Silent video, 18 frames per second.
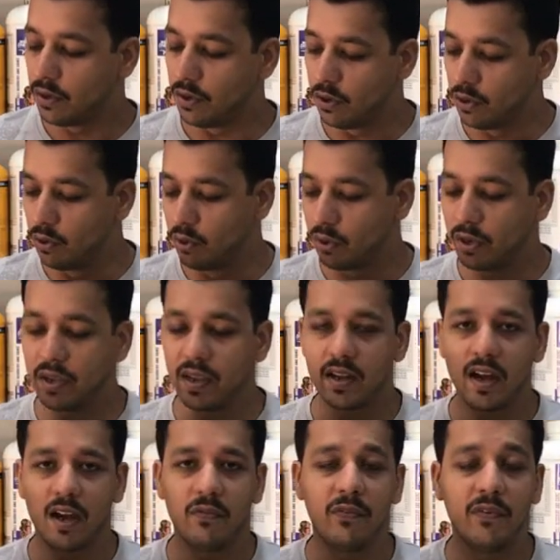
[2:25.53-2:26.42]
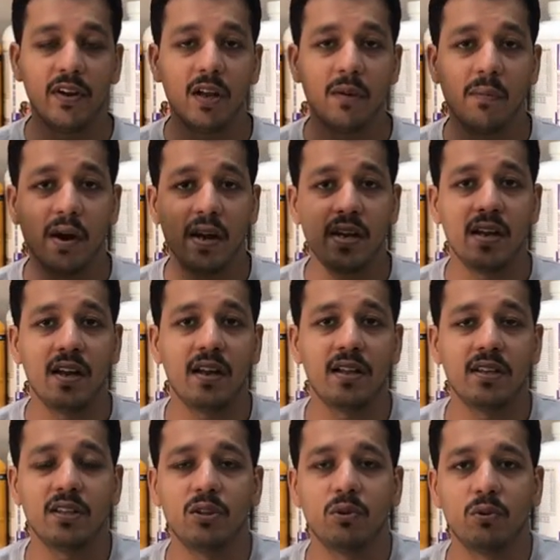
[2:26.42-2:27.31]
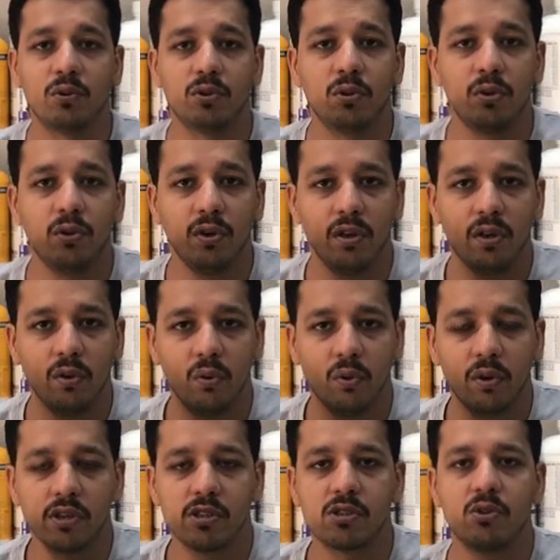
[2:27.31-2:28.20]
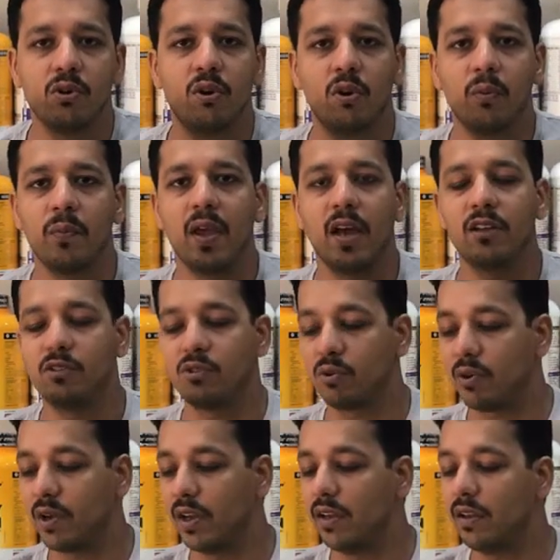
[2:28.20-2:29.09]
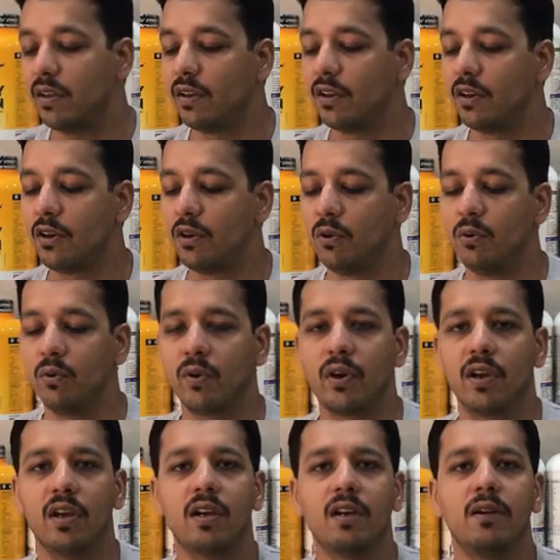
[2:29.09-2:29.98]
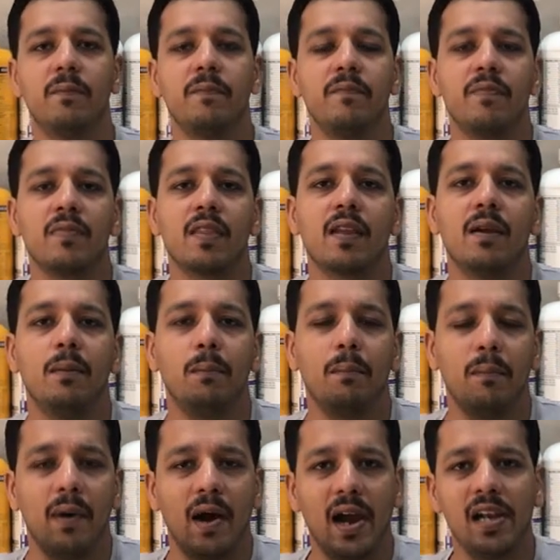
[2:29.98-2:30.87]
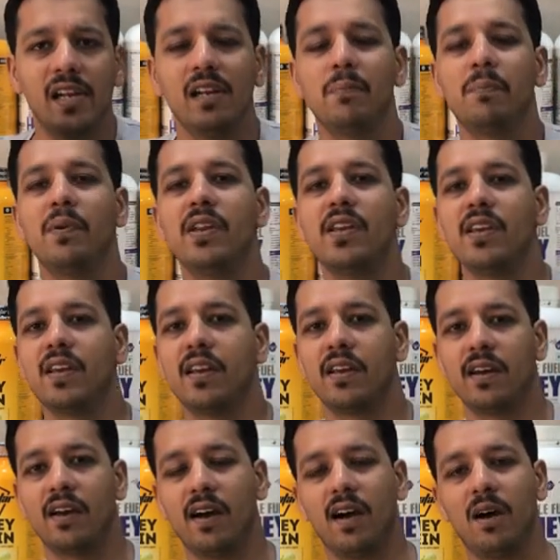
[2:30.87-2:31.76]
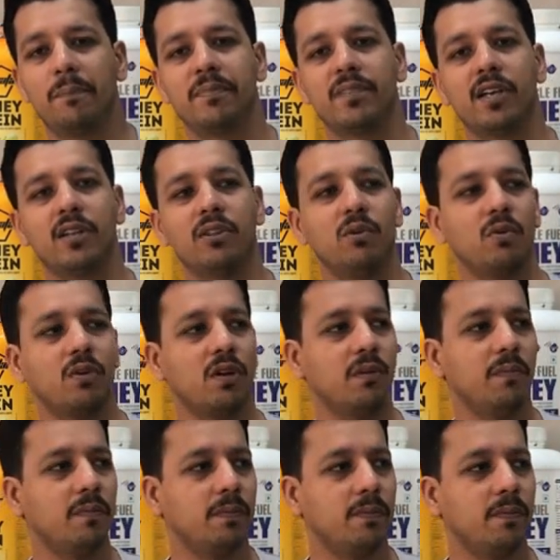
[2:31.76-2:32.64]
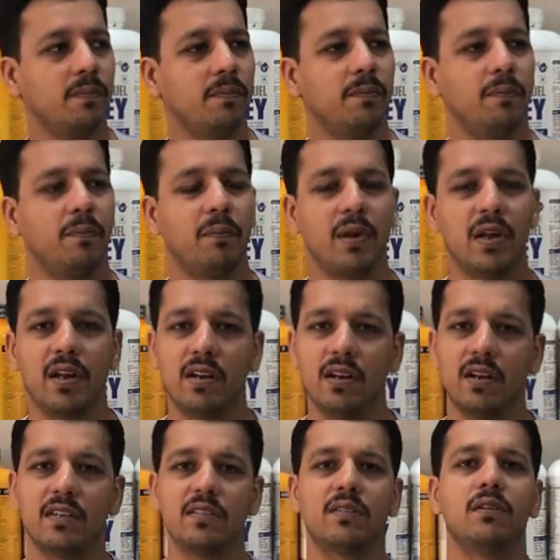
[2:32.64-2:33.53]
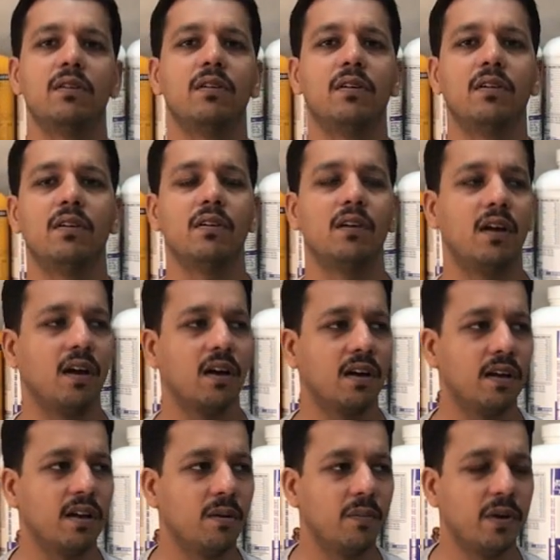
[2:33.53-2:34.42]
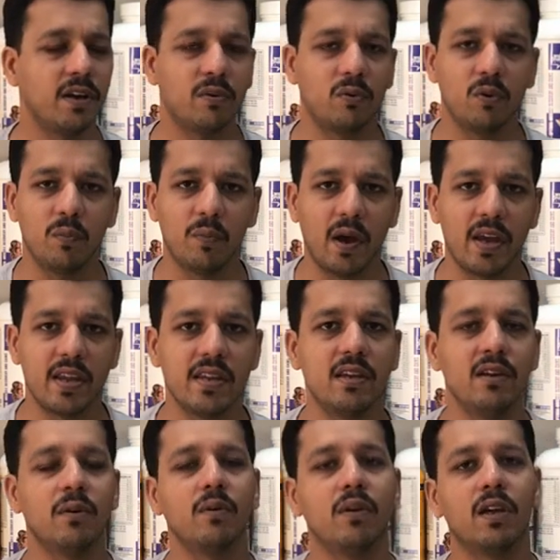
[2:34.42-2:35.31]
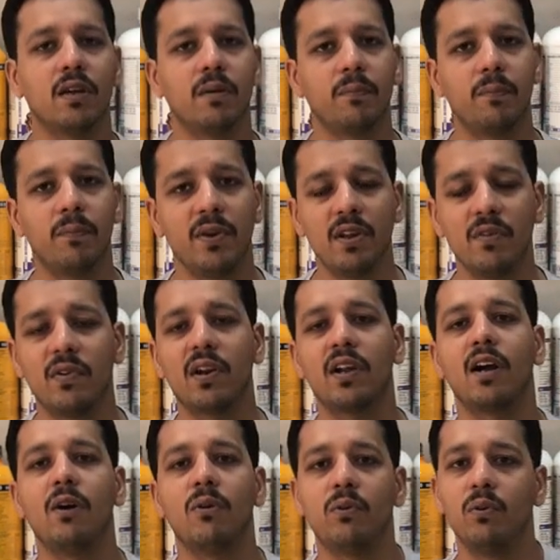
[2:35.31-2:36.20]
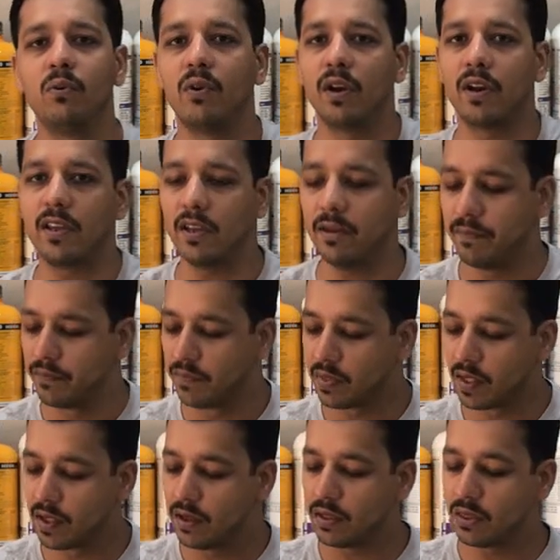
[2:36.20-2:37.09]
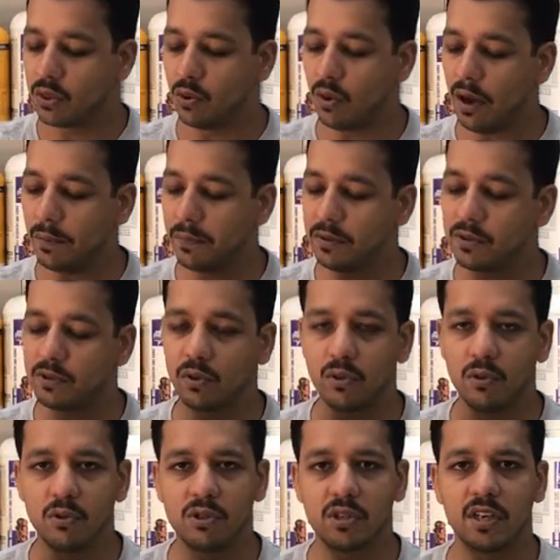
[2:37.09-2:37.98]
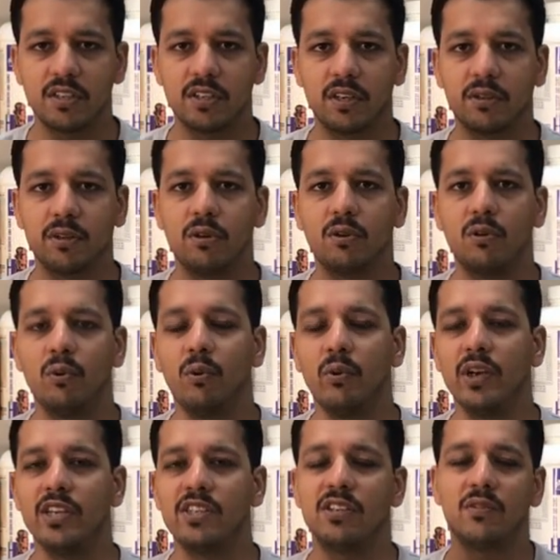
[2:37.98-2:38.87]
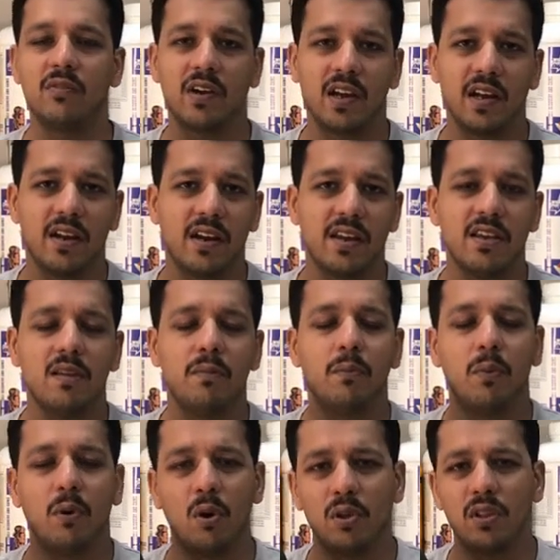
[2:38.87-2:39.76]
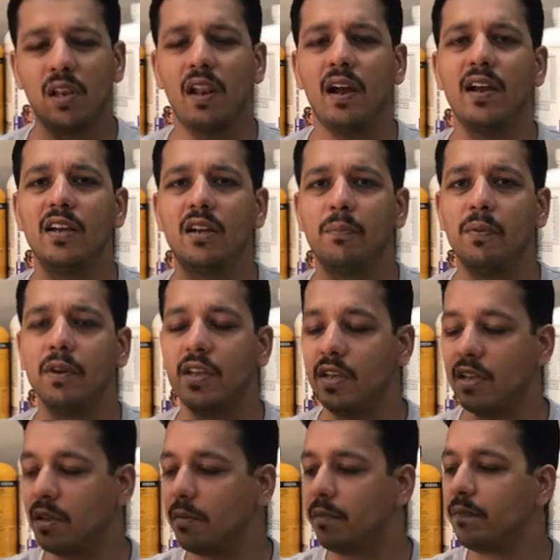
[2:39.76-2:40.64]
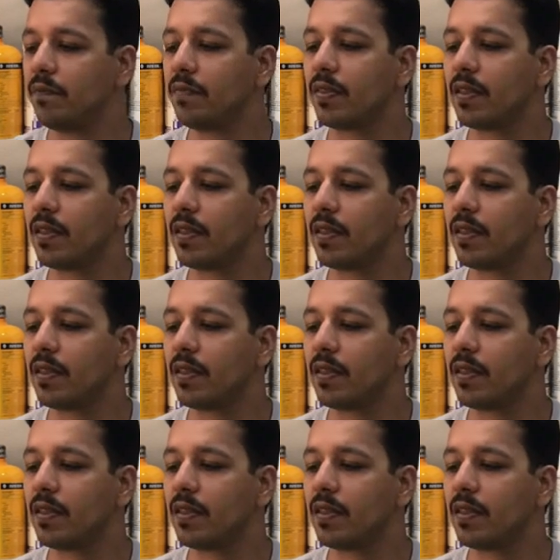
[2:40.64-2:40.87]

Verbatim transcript: न्यूक की काफ़ी डिमांड आ रही थी दोस्तों न्यूक स्टॉक में आ चुका है न्यूक एक माइल्ड प्री है आप चाहते हो कि बिगनर्स अगर हमारे कोई भाई हैं एक प्री वर्कआउट ढूंढ रहे हैं तो आप इसको यूज़ कर सकते हो कोई ईचिंग वगैरह नहीं है बहुत लाइट प्री है